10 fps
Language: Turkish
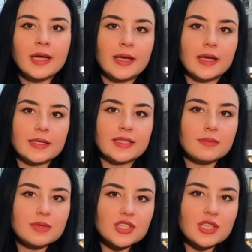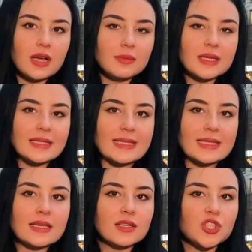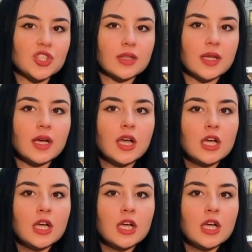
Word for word: E, Temsilciler Meclisi yarışında